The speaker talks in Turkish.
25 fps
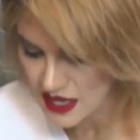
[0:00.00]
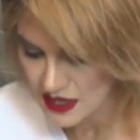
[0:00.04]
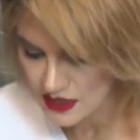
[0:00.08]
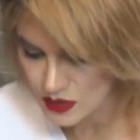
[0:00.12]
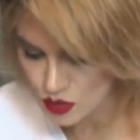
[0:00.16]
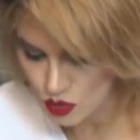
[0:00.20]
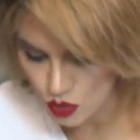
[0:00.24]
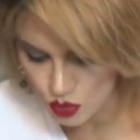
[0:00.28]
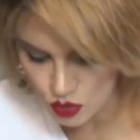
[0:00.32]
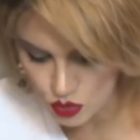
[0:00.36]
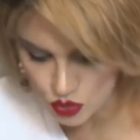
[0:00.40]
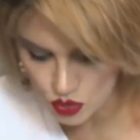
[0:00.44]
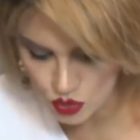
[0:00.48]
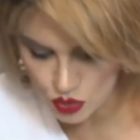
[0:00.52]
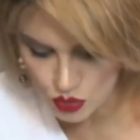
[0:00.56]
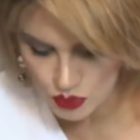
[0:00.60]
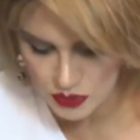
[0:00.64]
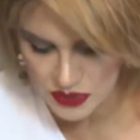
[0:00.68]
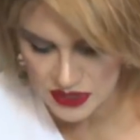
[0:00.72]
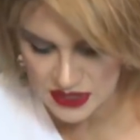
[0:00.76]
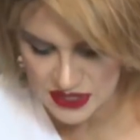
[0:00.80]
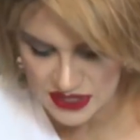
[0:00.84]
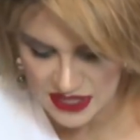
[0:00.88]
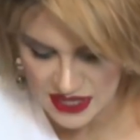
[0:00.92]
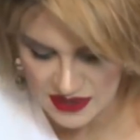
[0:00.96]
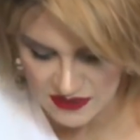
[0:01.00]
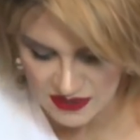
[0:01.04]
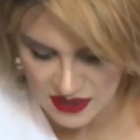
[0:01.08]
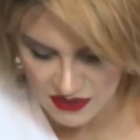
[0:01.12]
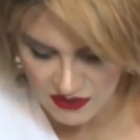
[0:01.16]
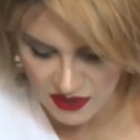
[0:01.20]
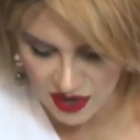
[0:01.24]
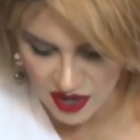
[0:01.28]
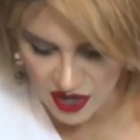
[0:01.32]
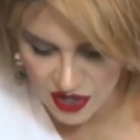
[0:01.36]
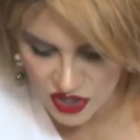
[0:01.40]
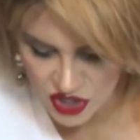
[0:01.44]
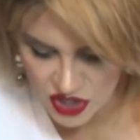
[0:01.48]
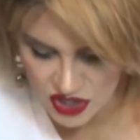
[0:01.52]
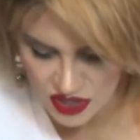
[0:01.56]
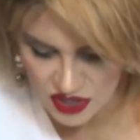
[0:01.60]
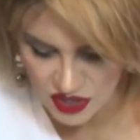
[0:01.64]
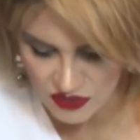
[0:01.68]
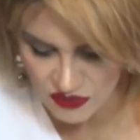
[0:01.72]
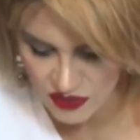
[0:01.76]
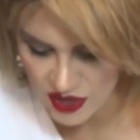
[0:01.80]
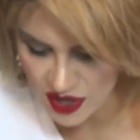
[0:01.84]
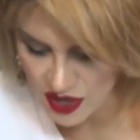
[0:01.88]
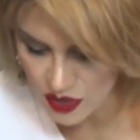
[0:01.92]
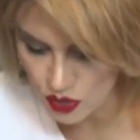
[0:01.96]
sonsuz bir sevgi ve
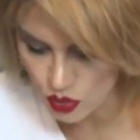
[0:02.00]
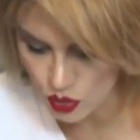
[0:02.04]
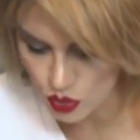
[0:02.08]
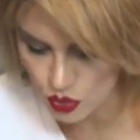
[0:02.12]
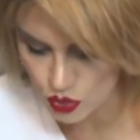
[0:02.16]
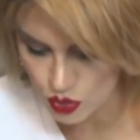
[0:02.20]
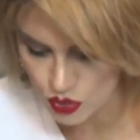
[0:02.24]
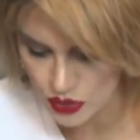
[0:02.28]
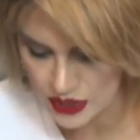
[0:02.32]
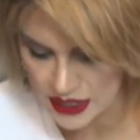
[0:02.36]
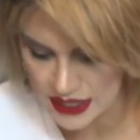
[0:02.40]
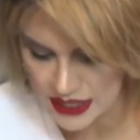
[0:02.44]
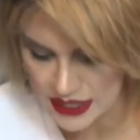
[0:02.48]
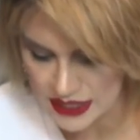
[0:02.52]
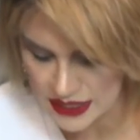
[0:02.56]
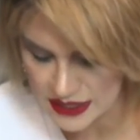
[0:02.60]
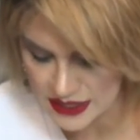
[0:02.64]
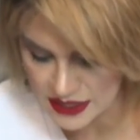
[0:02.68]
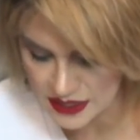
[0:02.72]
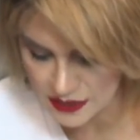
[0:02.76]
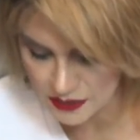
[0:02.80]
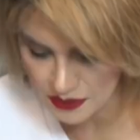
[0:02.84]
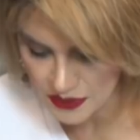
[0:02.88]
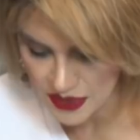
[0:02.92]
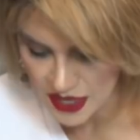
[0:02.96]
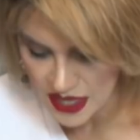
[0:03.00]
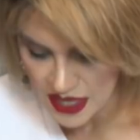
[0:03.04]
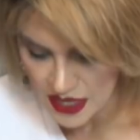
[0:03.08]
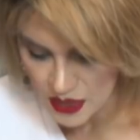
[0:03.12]
aşkla var olduğuna inanırım.